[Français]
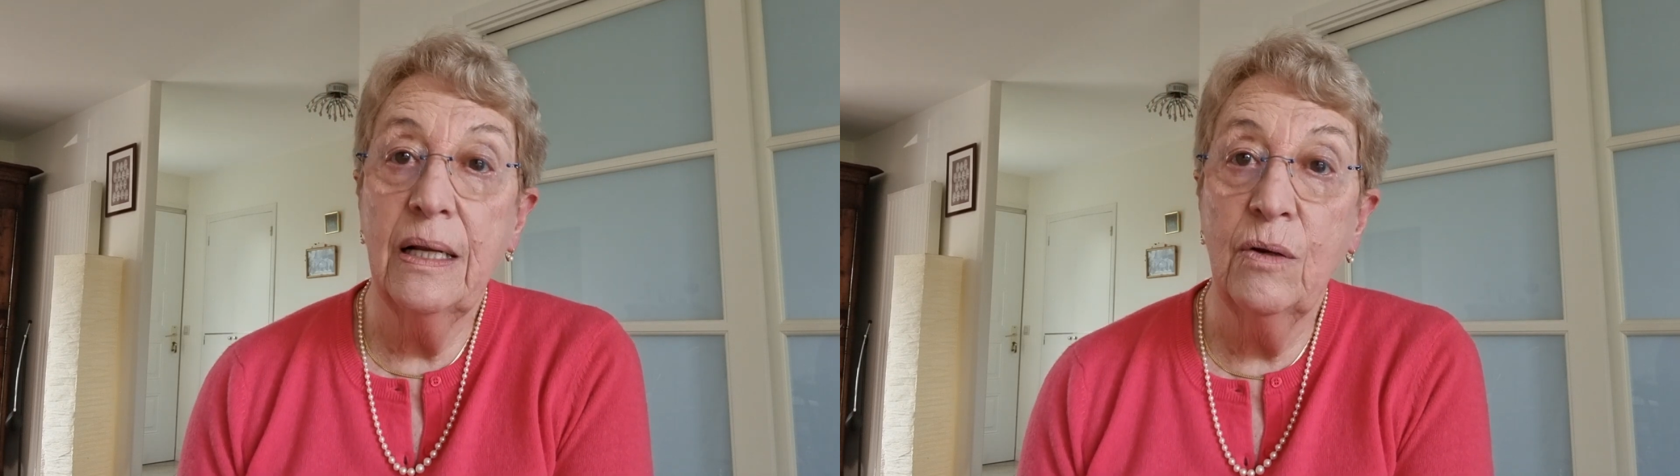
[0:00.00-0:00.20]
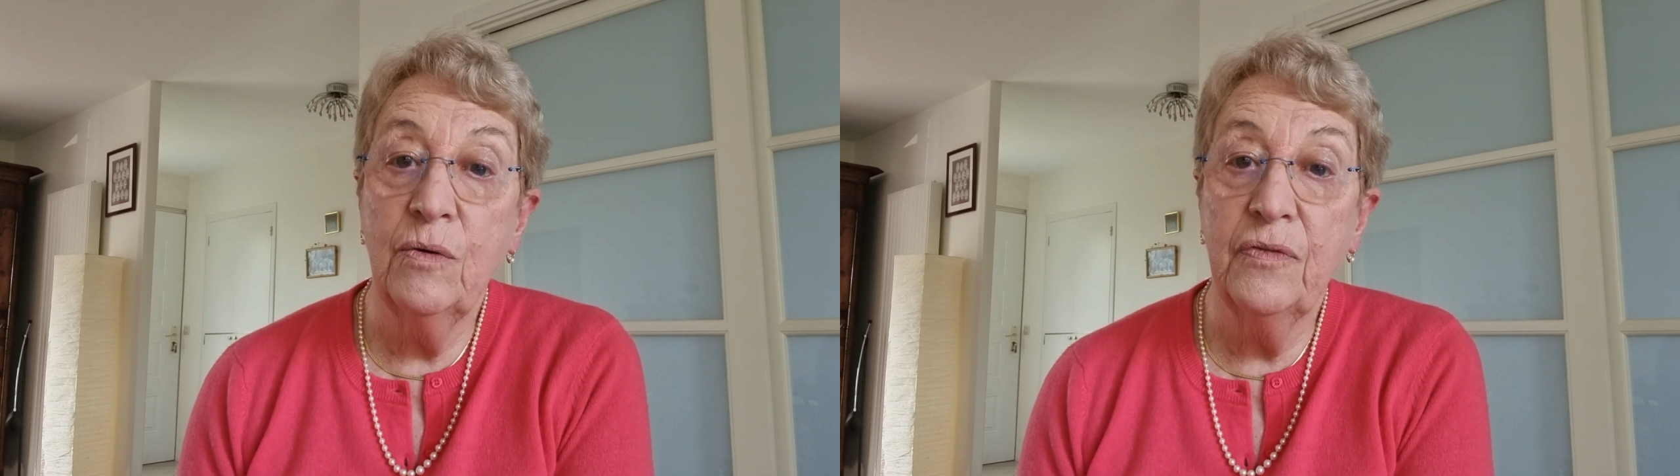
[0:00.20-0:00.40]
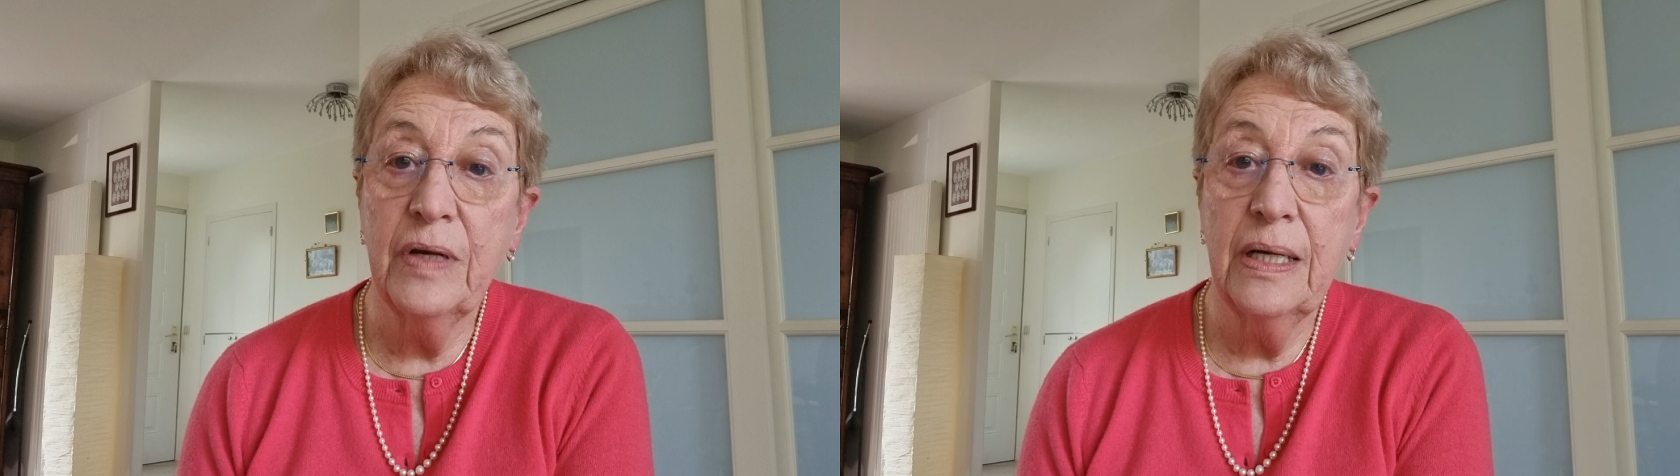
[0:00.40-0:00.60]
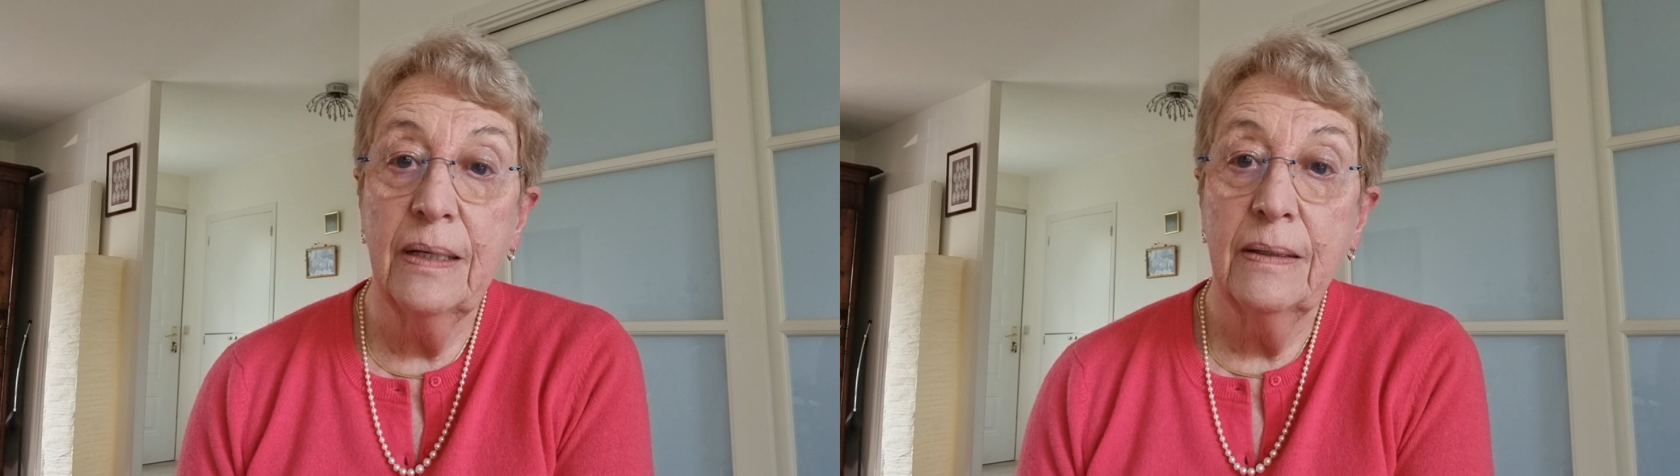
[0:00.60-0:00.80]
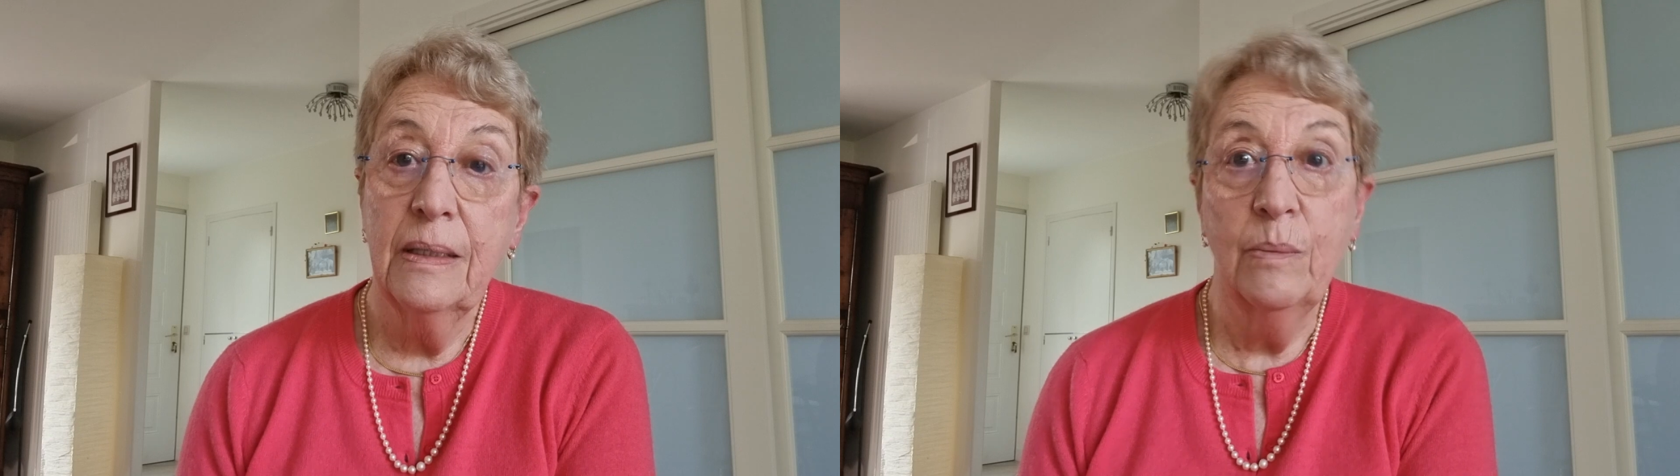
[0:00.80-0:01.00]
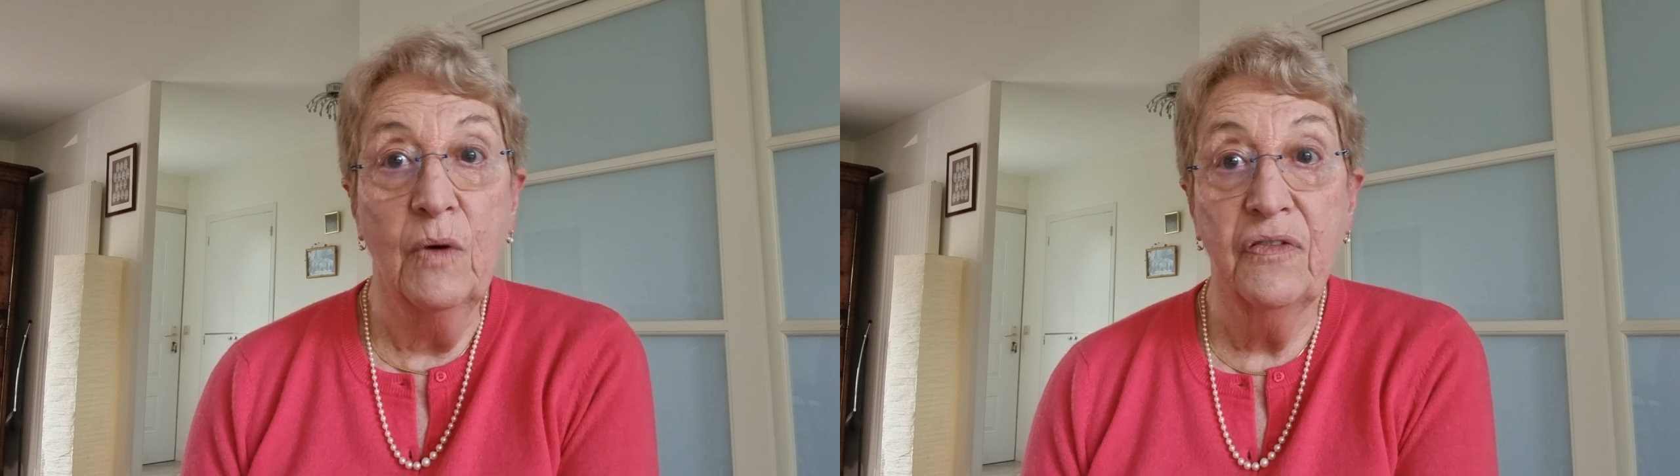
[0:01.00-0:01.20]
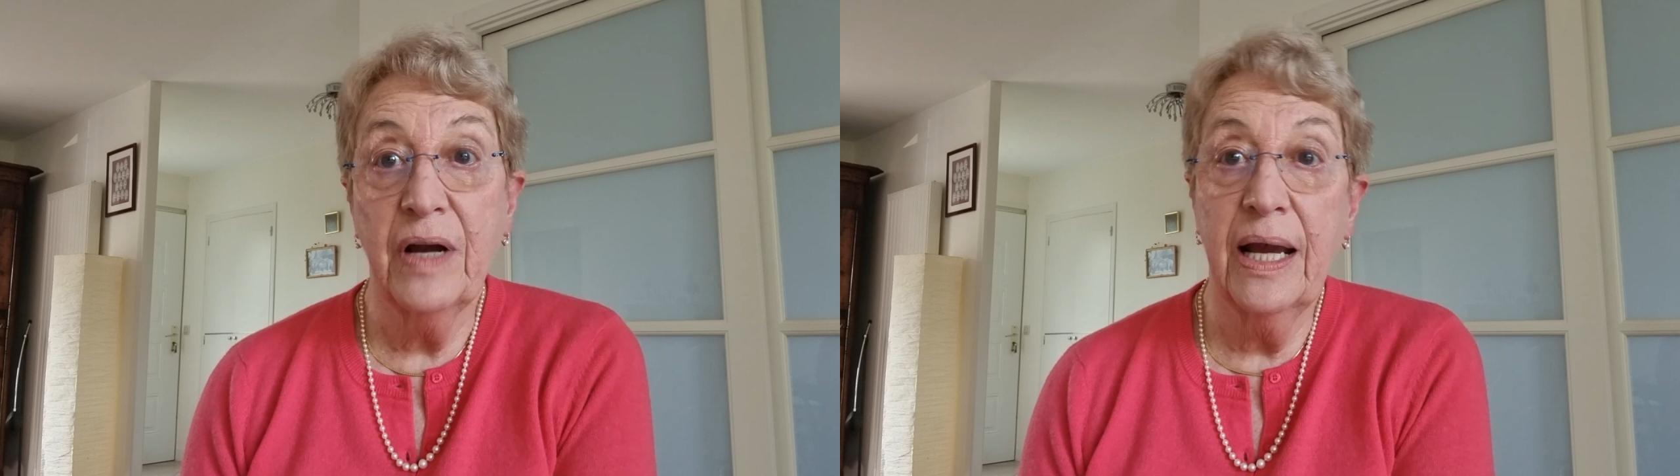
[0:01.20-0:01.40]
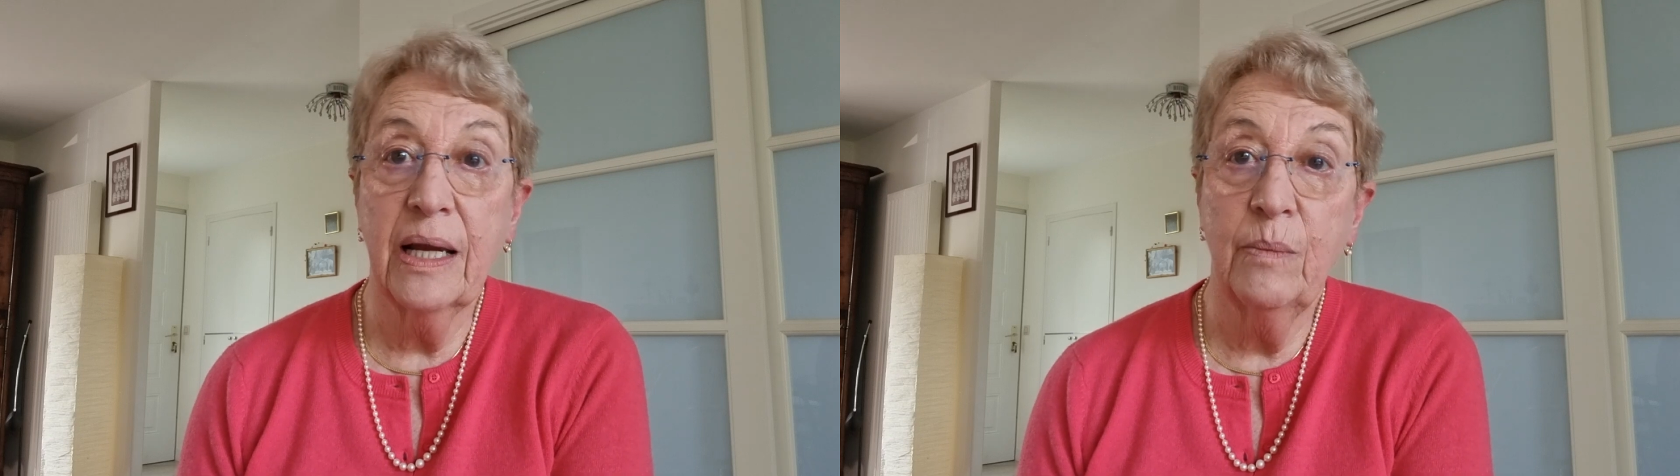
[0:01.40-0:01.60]
élevés, mon
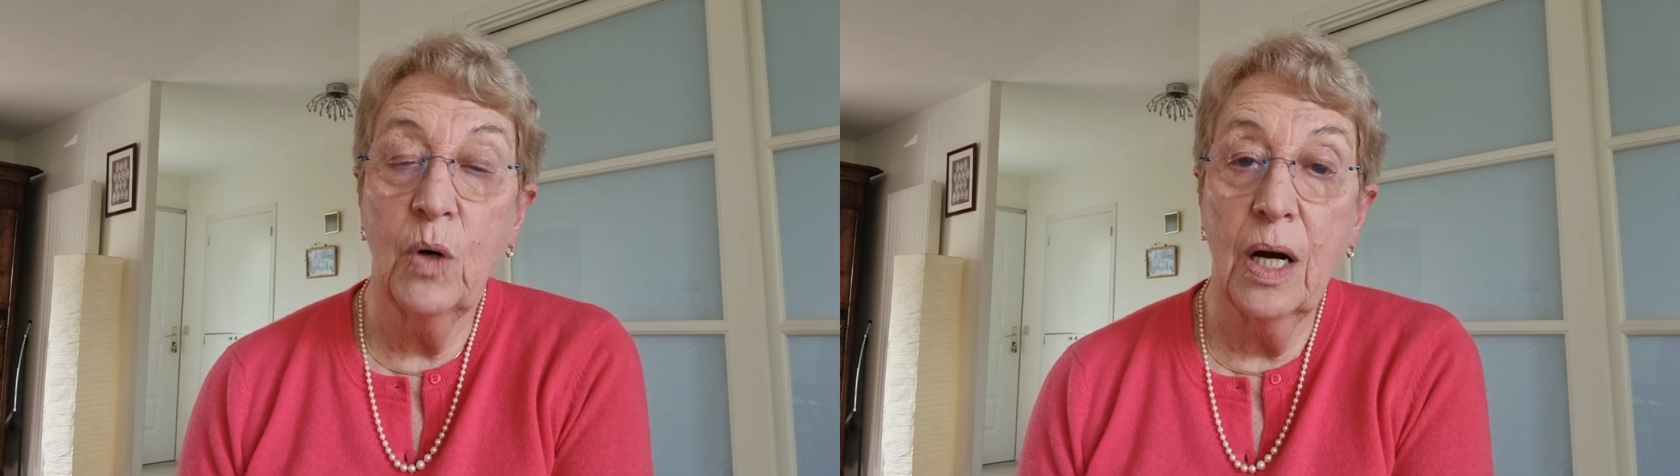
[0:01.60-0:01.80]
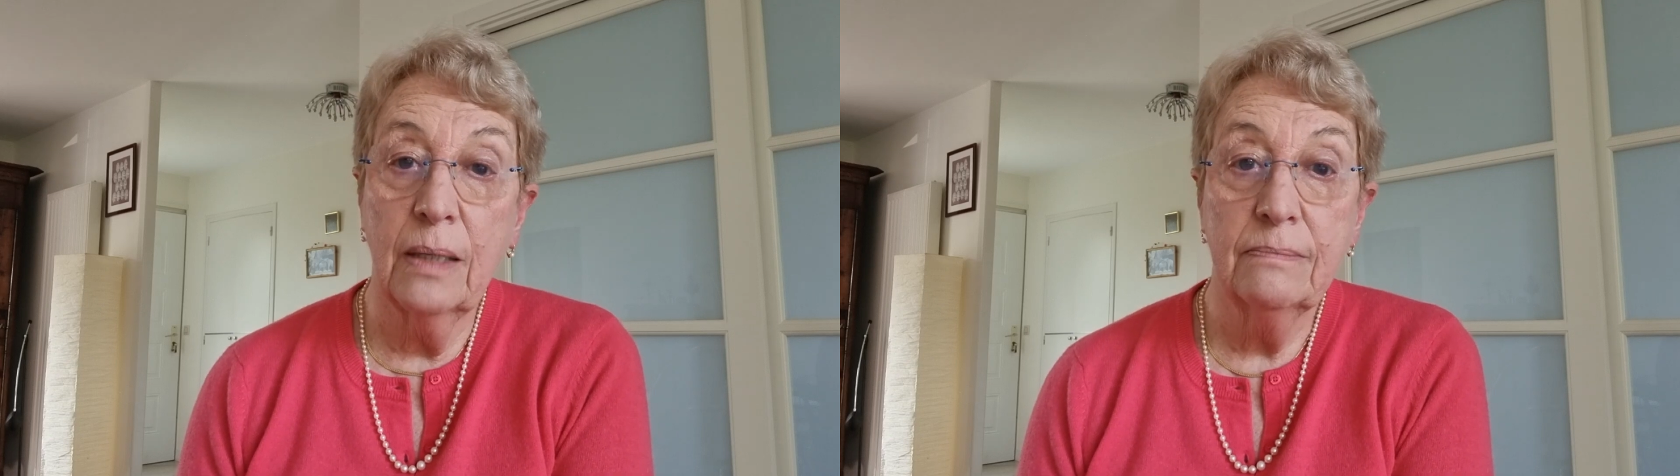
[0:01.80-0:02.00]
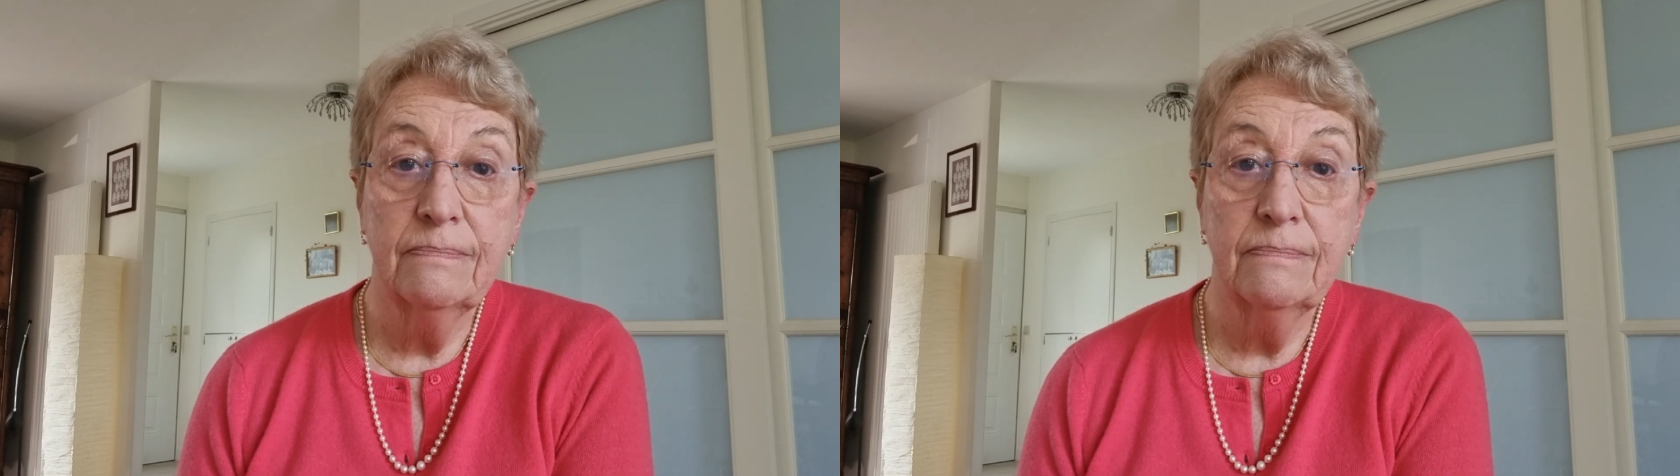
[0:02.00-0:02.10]
frère et moi.